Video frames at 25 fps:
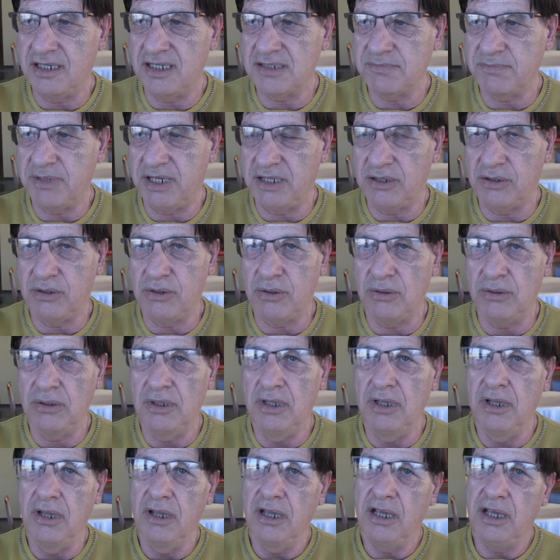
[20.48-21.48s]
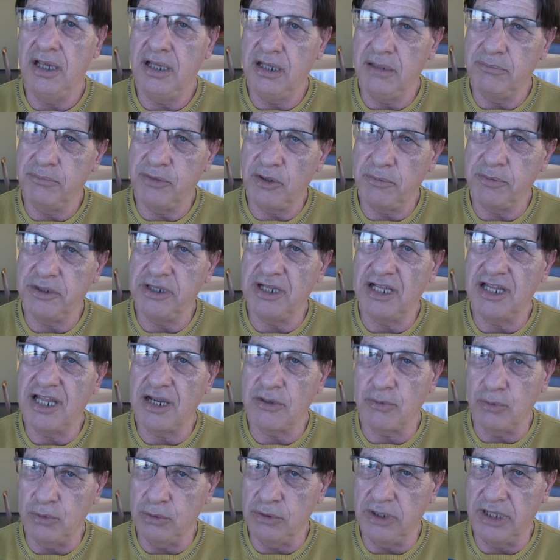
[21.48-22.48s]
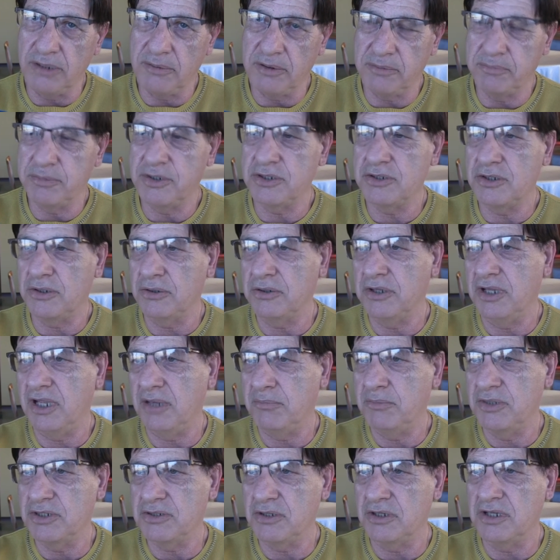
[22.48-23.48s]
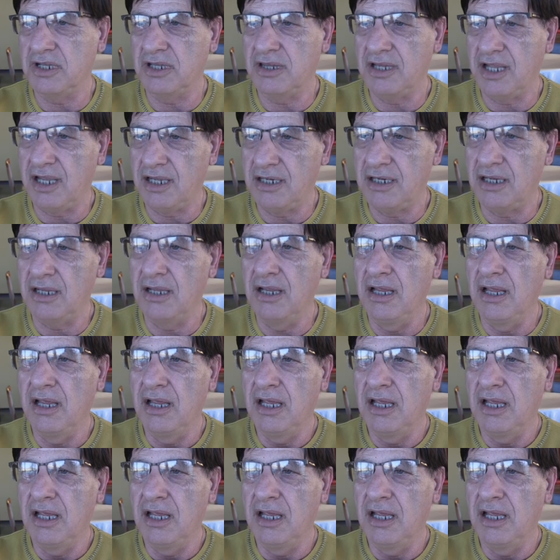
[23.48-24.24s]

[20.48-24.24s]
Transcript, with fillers: e rispetto è proprio dalla culla che bisogna, bisogna andare.